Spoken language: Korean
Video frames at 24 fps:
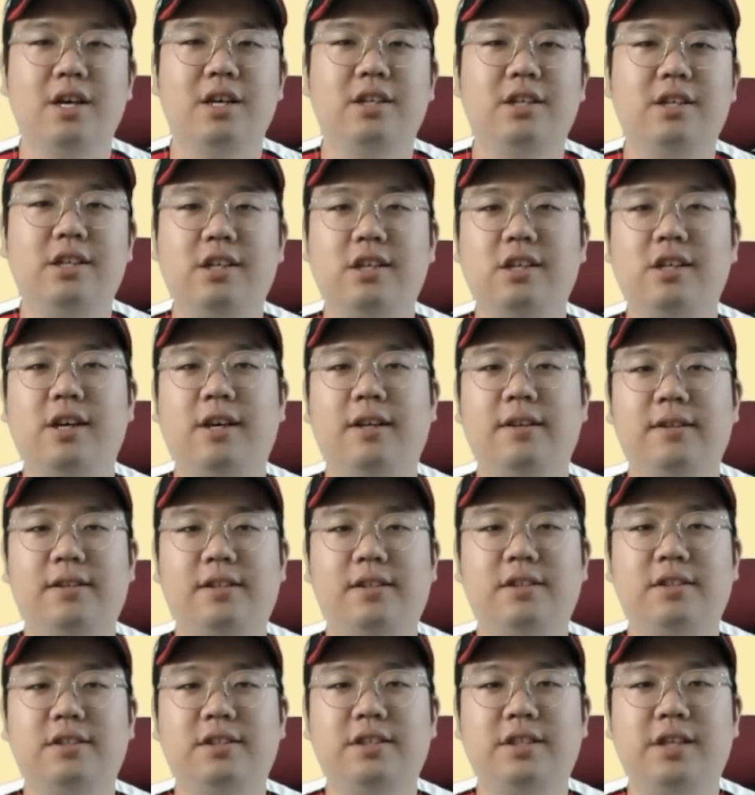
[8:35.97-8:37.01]
이
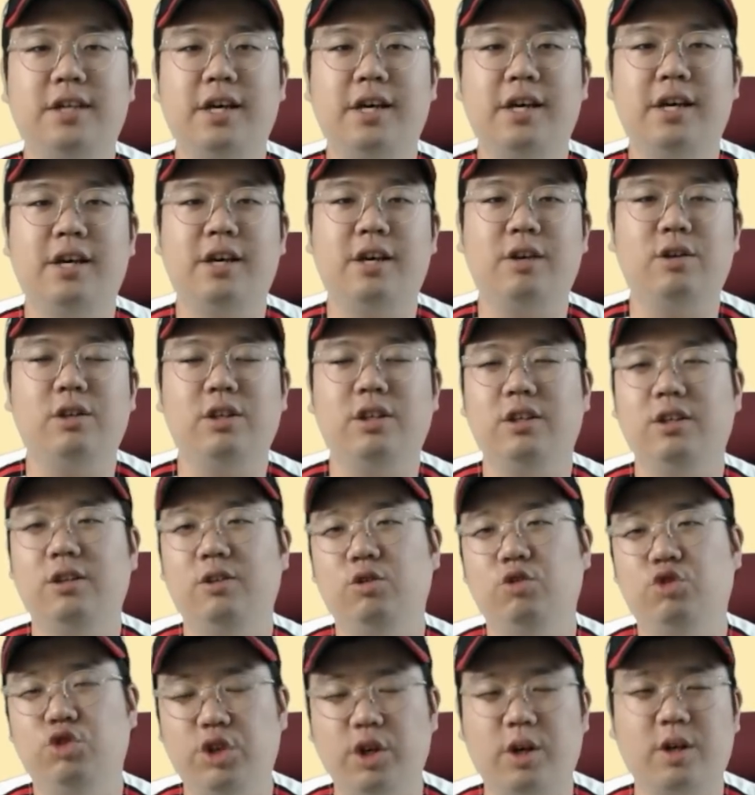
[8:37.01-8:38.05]
엔트리에
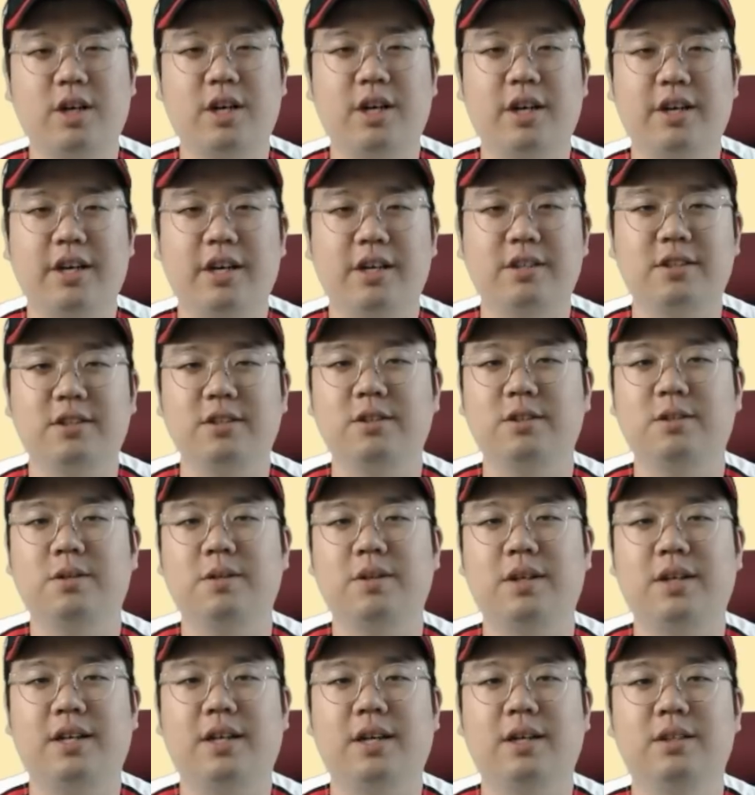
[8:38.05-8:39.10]
유력하게
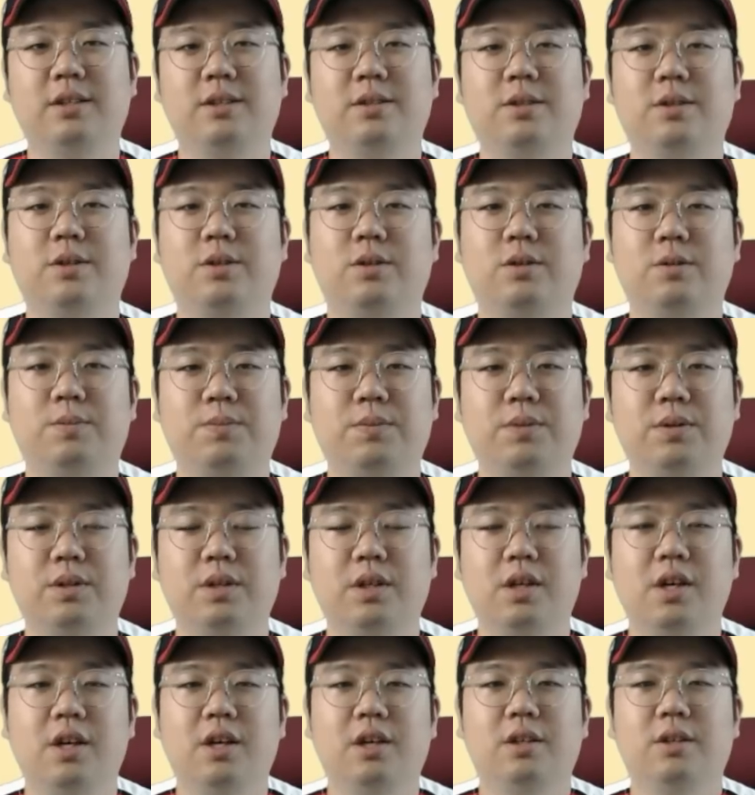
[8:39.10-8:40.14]
승선할 가능성이 높은
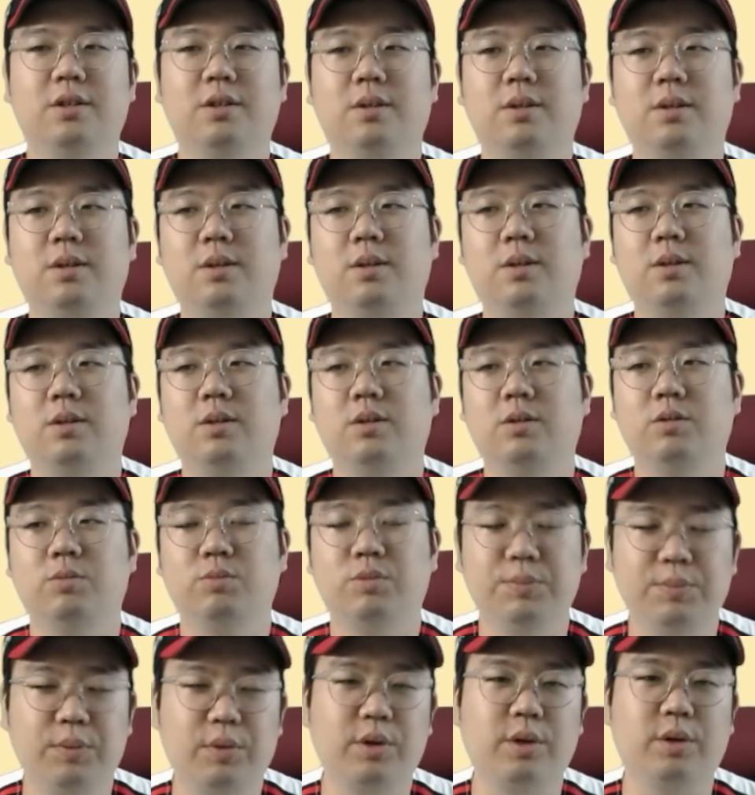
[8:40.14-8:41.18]
또
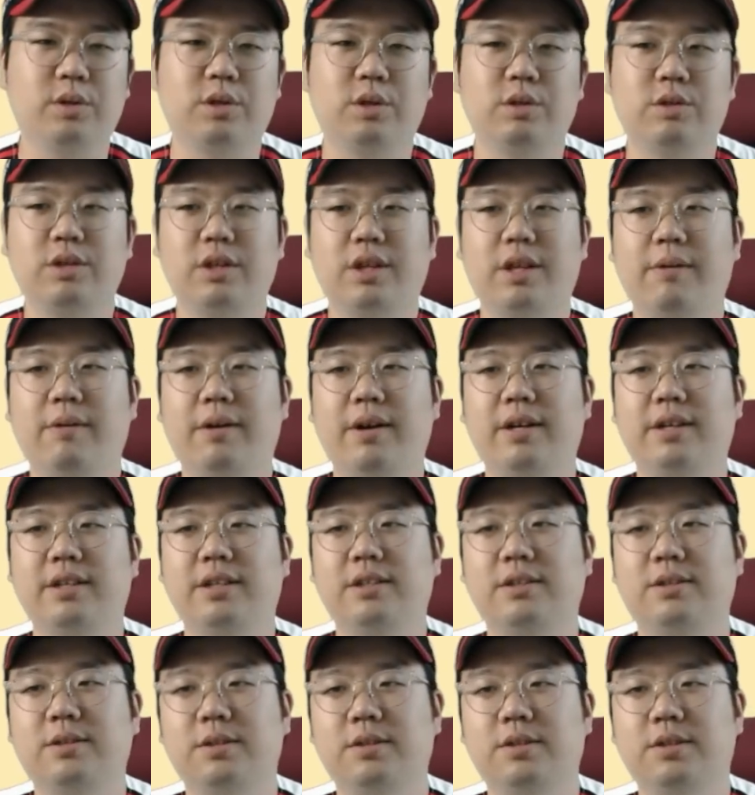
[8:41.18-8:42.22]
문보경 선수의 대활약이
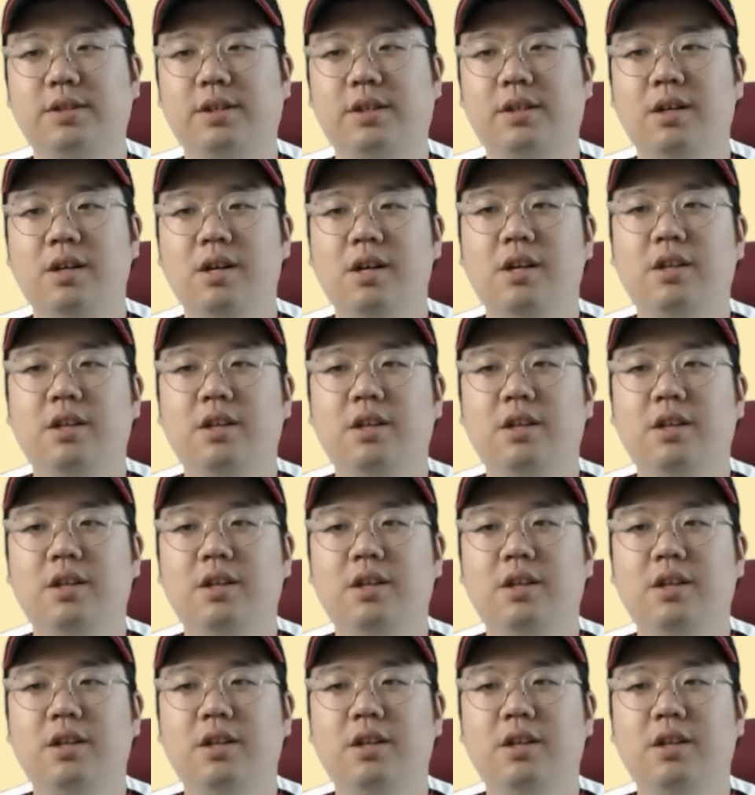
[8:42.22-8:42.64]
있었죠.